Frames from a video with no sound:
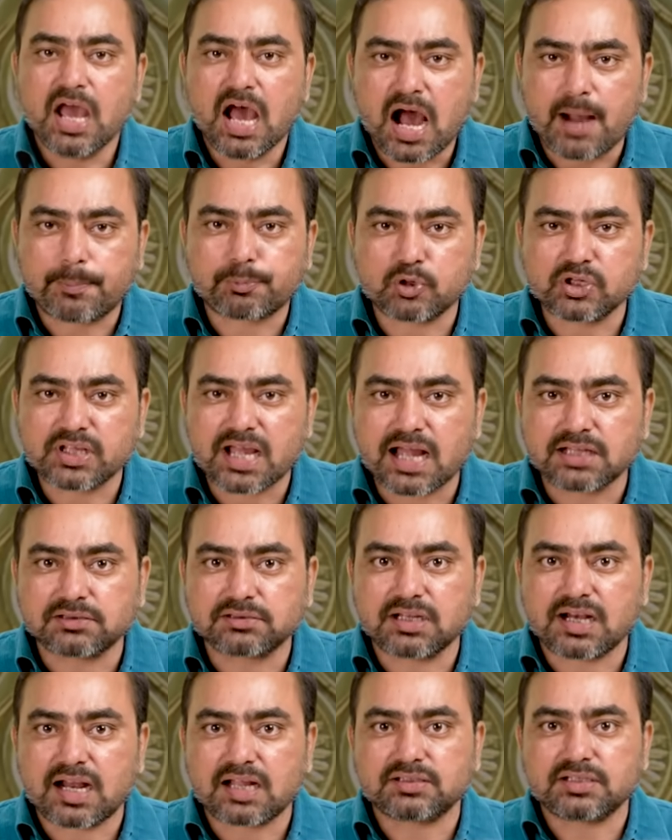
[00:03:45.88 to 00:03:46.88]
आपको याद
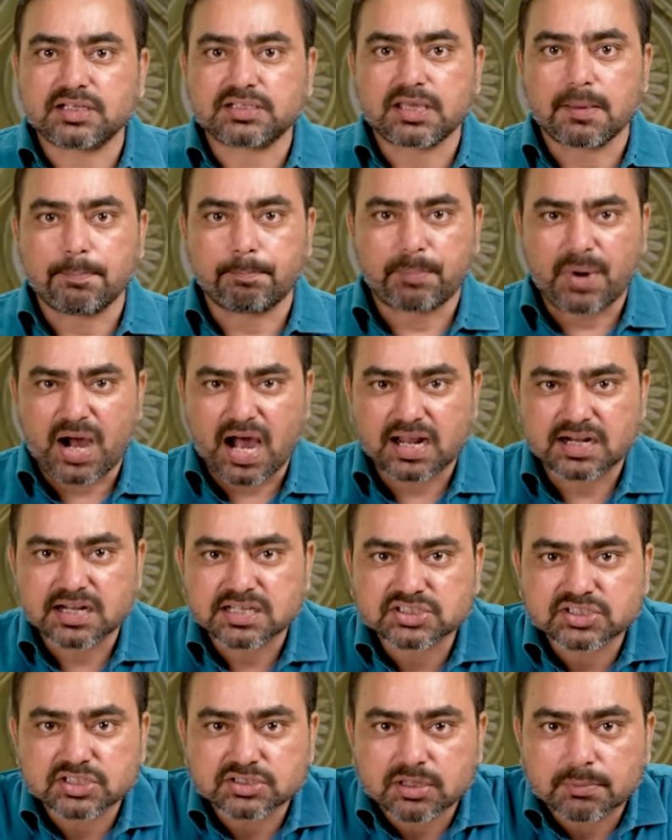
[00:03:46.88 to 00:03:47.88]
दिला दें कि
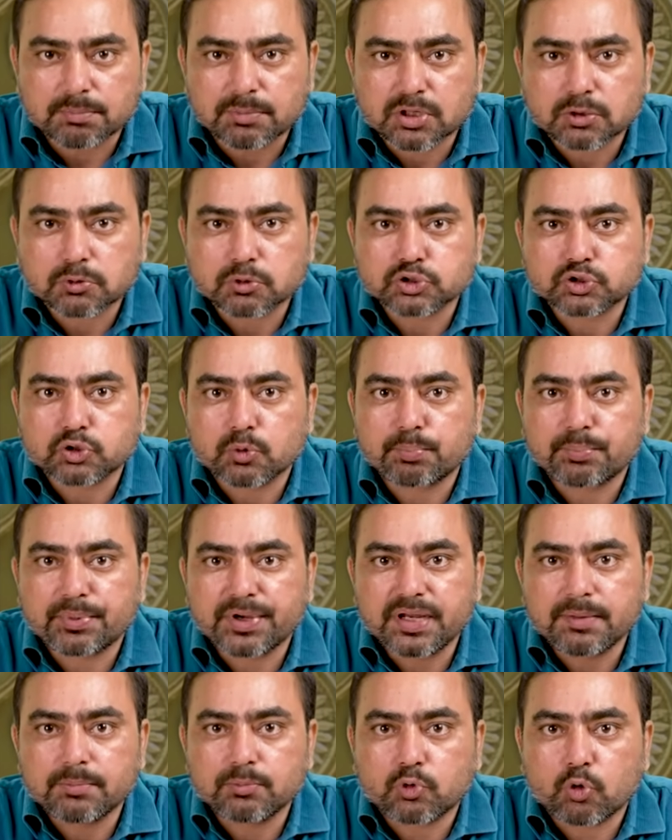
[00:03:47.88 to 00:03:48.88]
12 सितंबर को
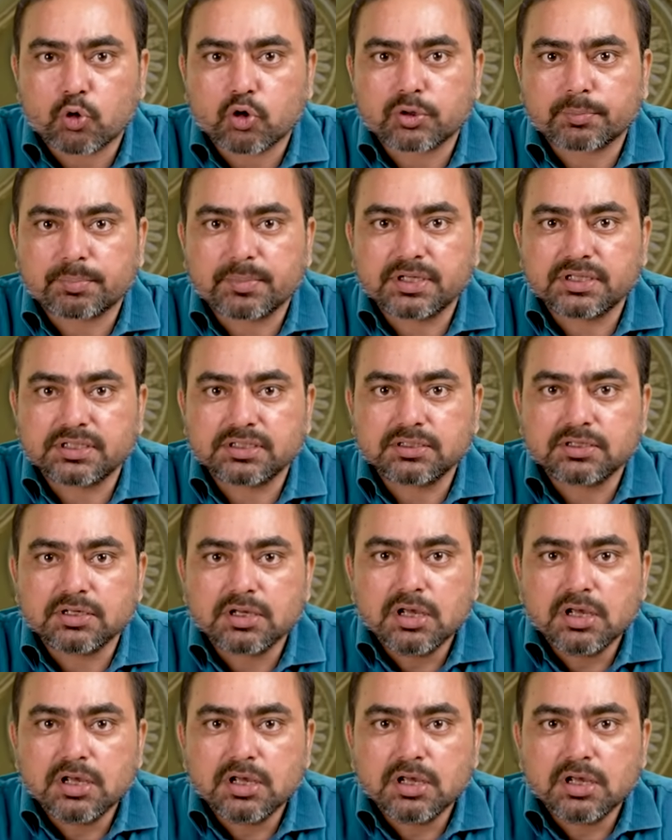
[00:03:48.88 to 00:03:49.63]
सुप्रीम कोर्ट में ही